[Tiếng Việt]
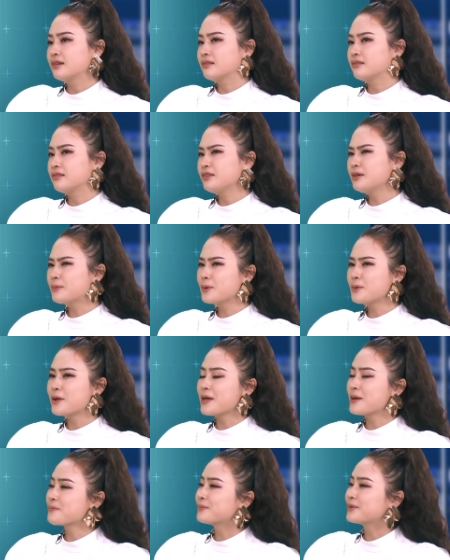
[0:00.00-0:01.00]
Nhưng mà lúc
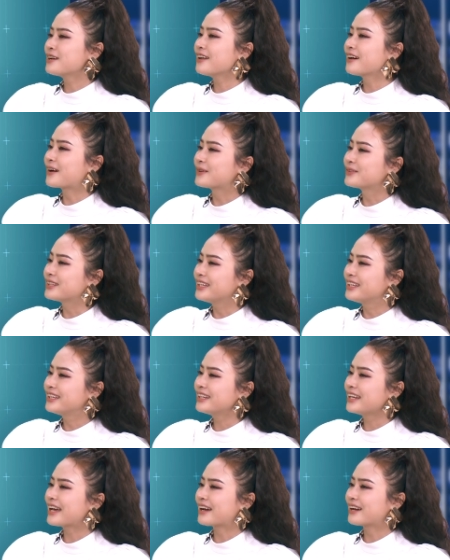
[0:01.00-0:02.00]
đấy em rất là có
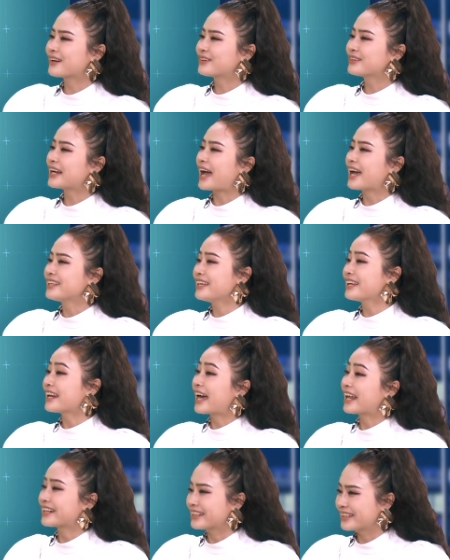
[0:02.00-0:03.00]
tiếng là con gái nhà
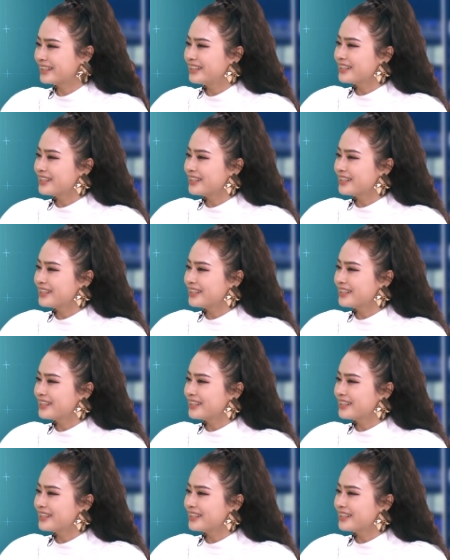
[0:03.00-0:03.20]
lành,